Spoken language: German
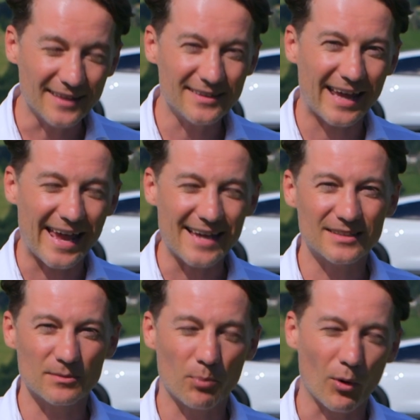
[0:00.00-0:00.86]
an die
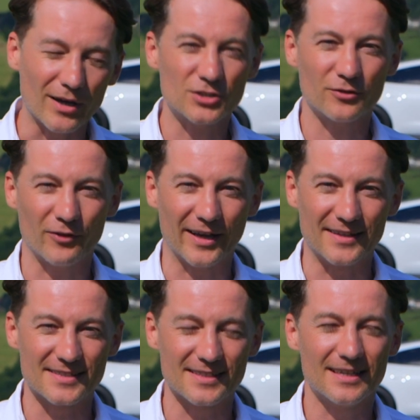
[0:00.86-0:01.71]
echten
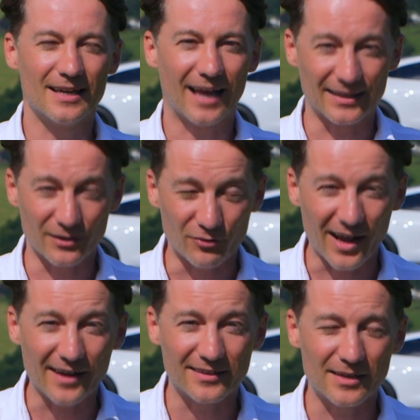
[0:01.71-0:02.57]
Porsche-Fans, an die
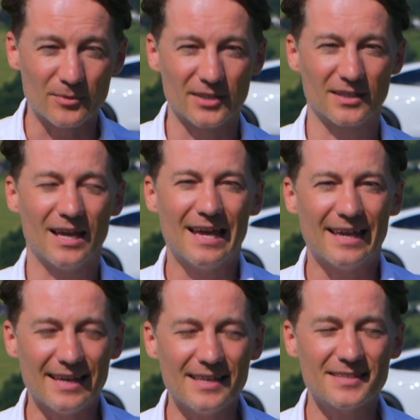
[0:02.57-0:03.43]
Frage nämlich,
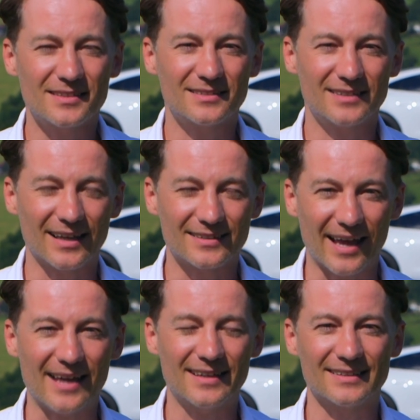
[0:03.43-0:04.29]
ist der
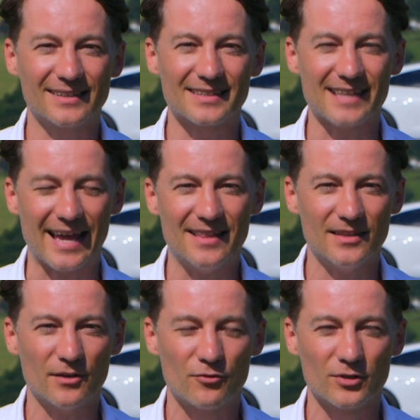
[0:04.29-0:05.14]
Taycan das
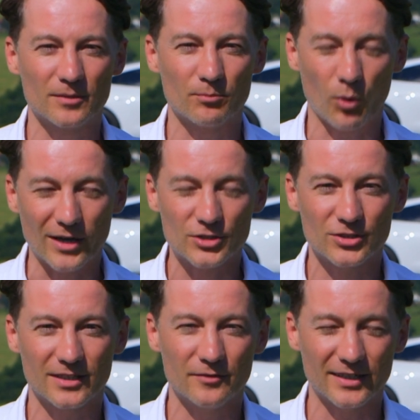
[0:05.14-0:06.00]
Ende für den
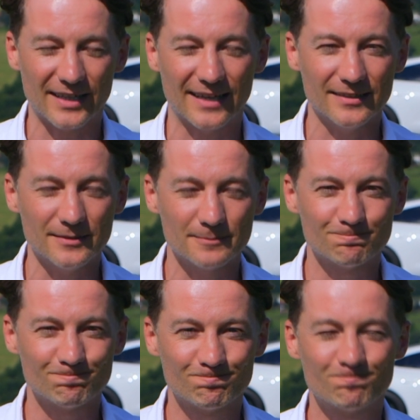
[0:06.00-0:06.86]
Porsche, den wir kennen?
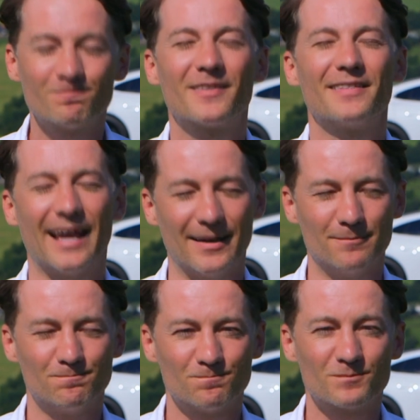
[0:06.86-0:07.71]

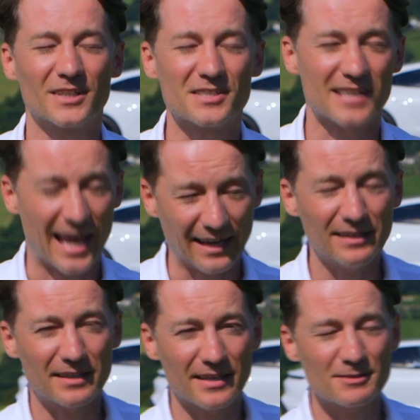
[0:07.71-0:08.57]
Nein, das ist
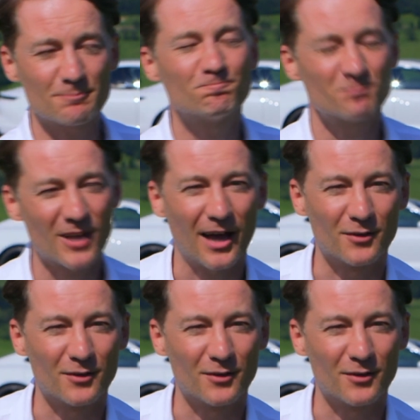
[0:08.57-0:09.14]
eigentlich erst der